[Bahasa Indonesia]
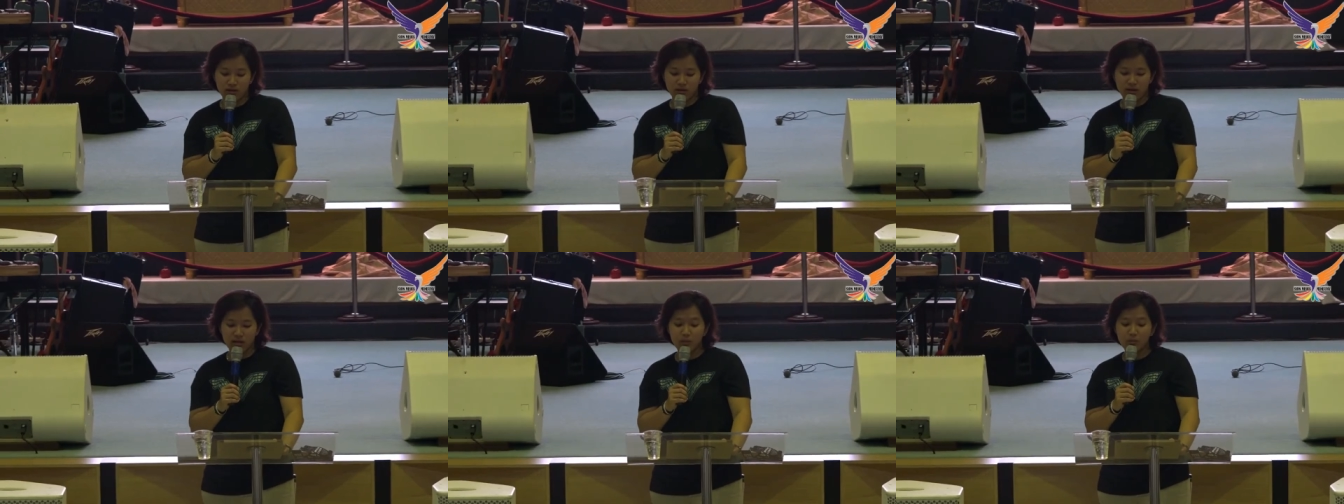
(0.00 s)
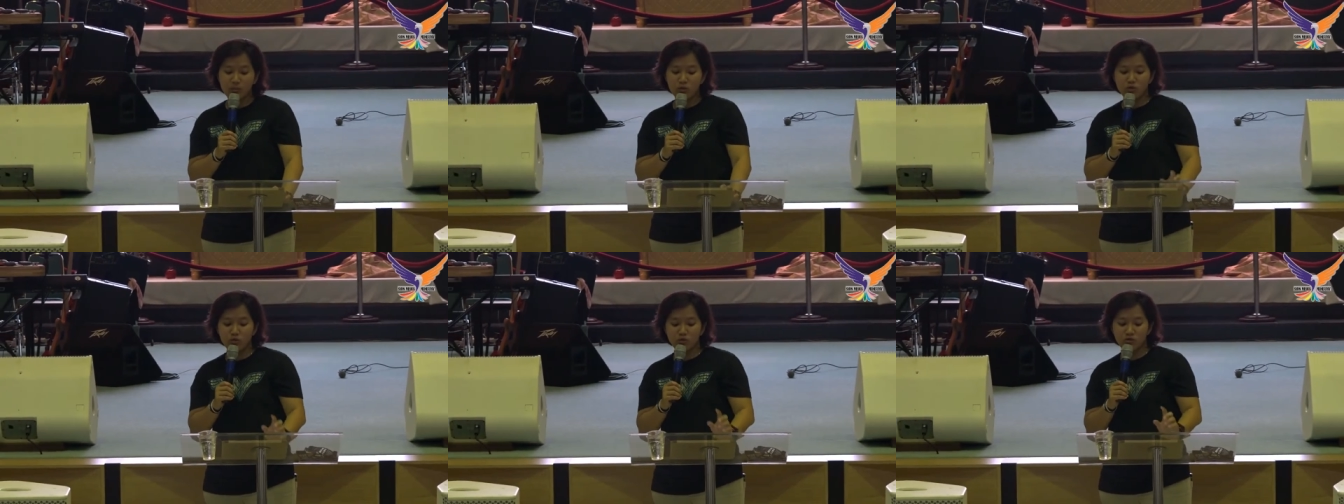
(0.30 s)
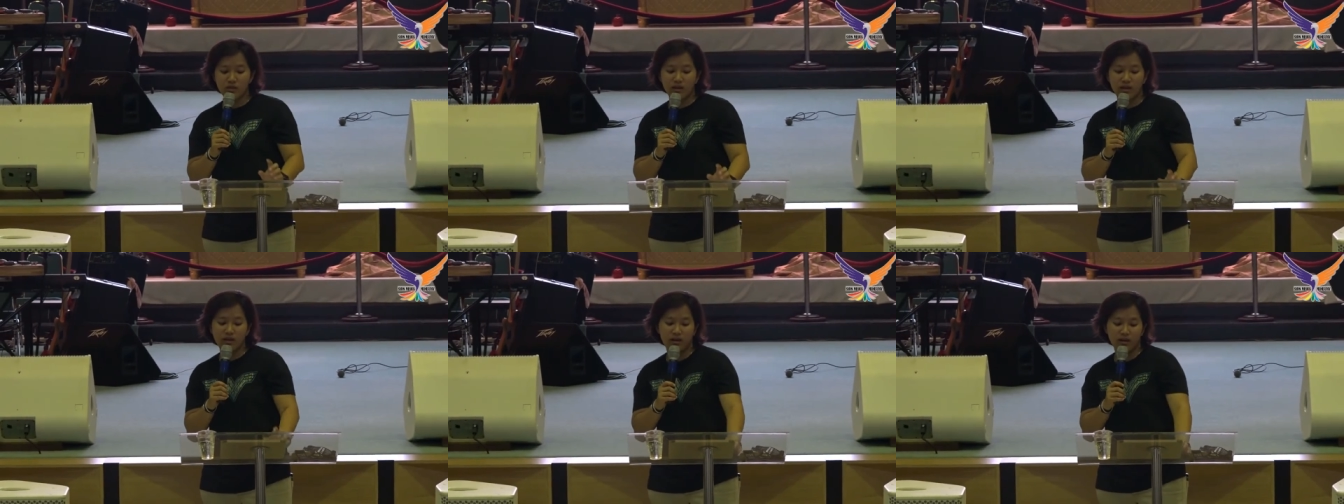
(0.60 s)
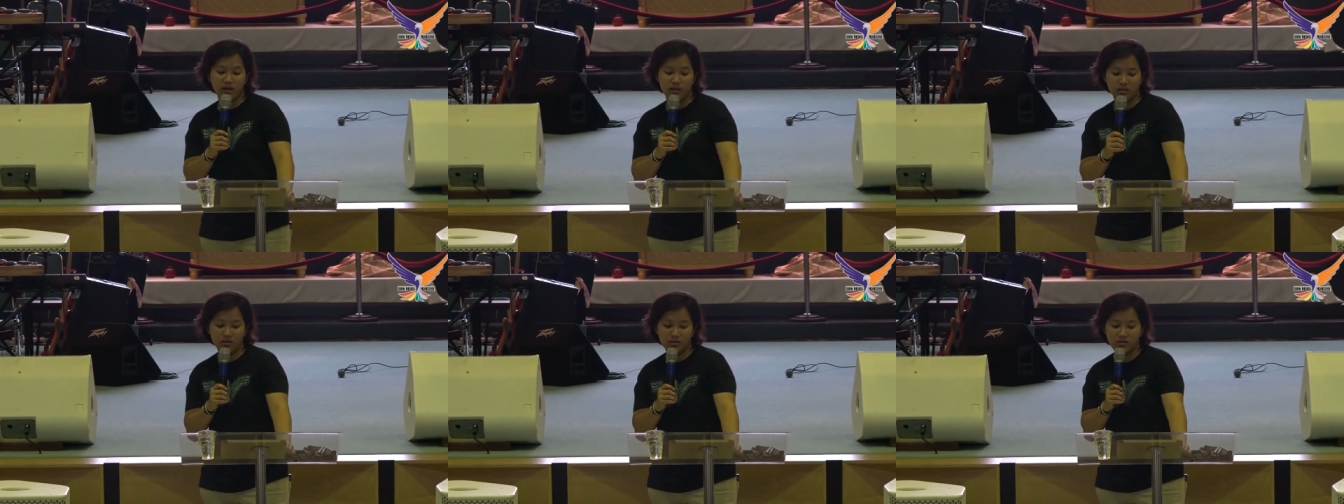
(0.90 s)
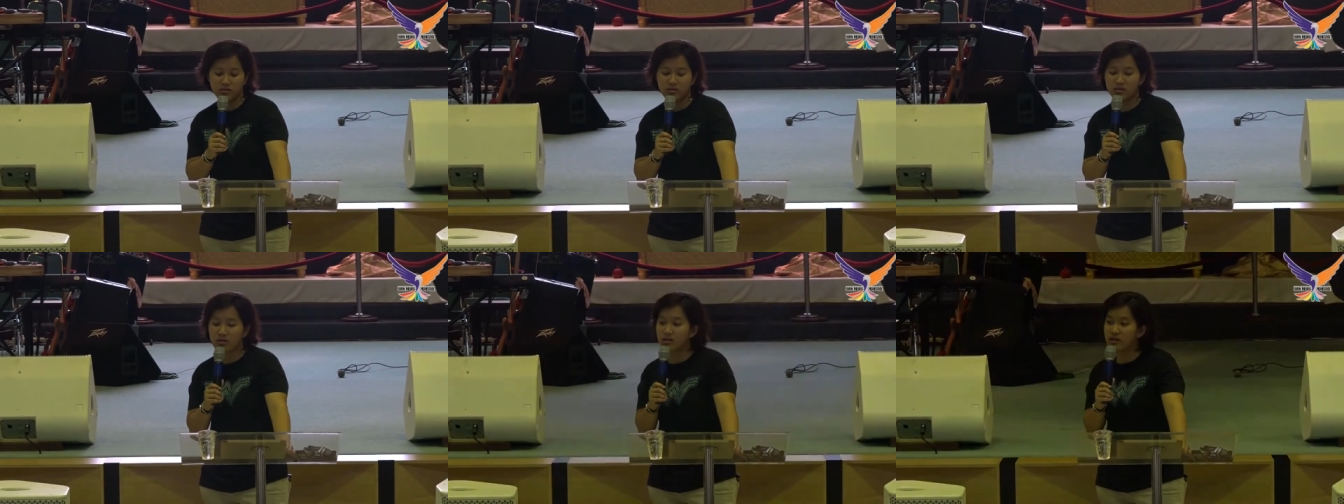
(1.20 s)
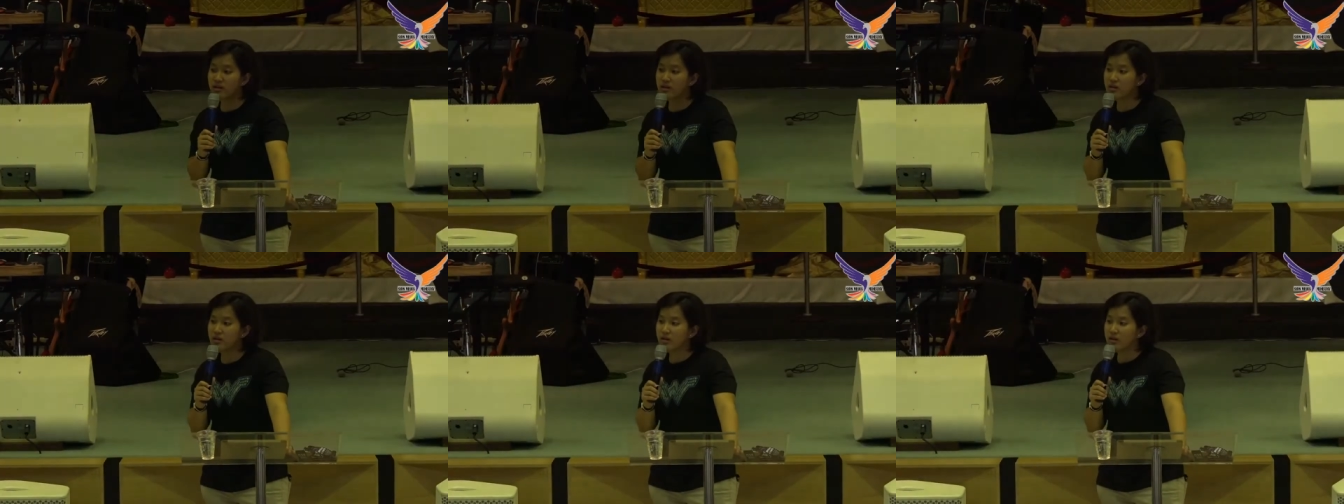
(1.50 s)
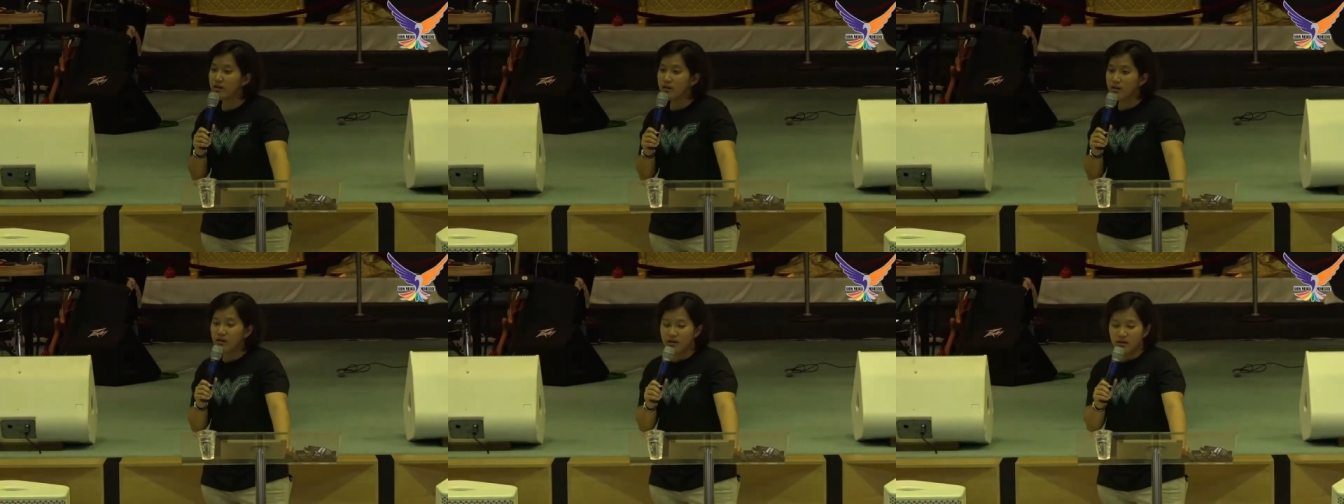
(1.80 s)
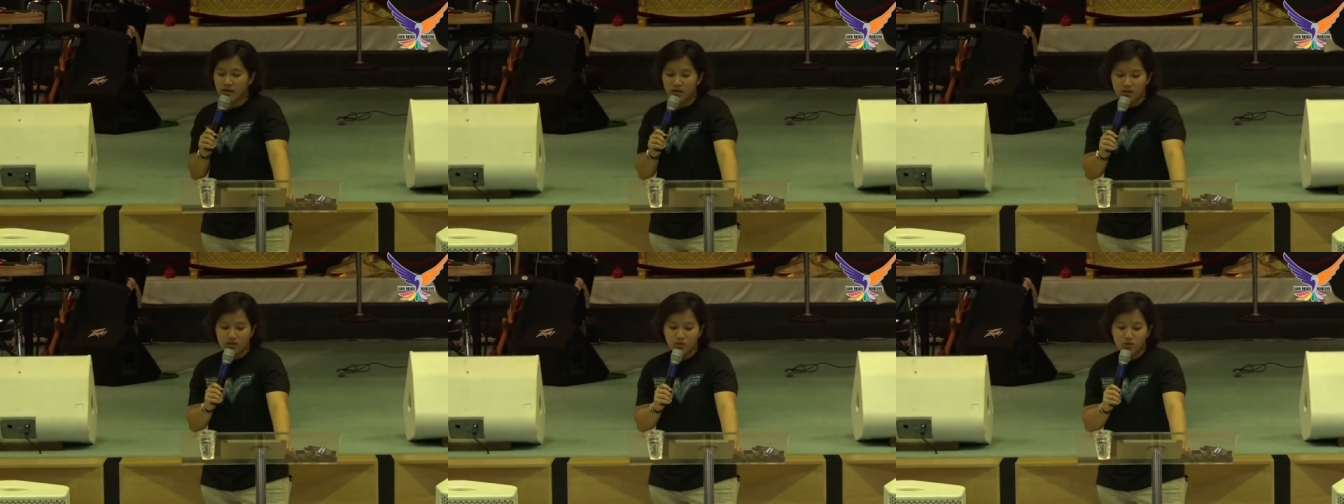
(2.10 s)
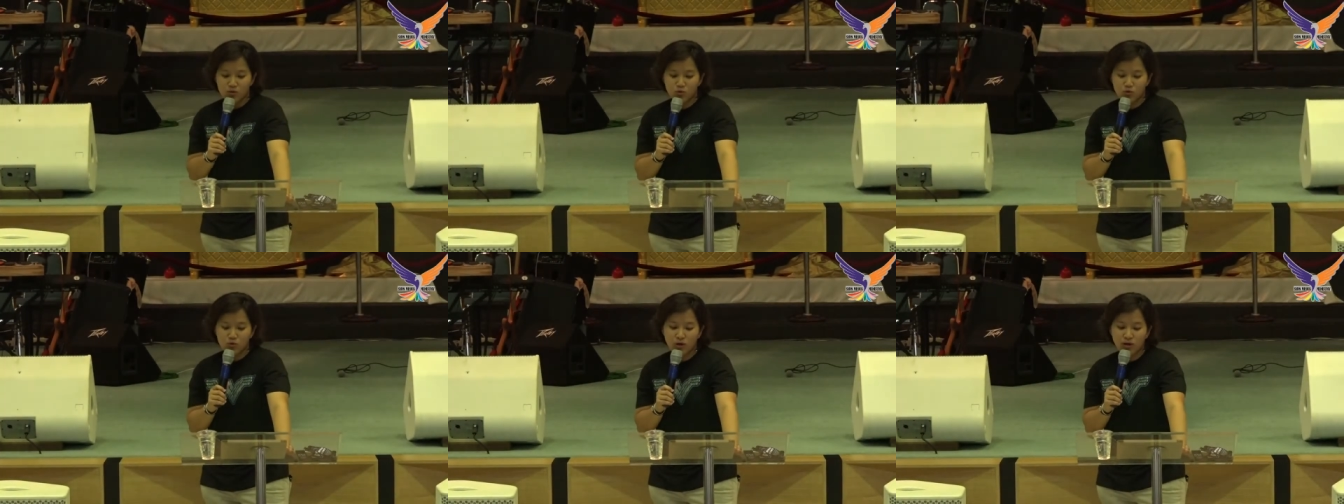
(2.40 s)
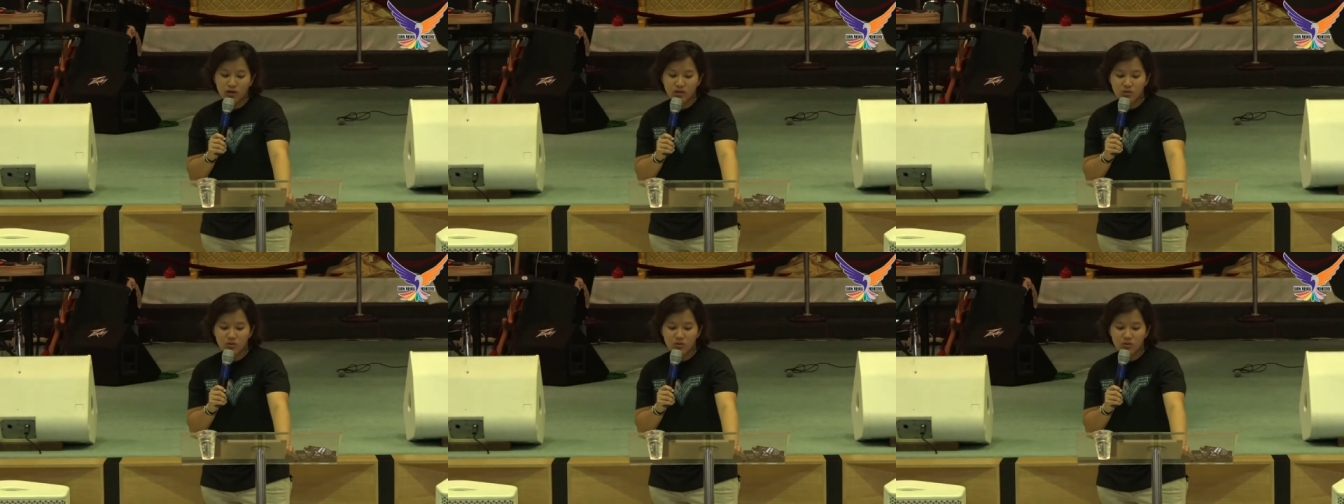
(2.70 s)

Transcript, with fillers: ini menurut saya, jadi gini, tujuan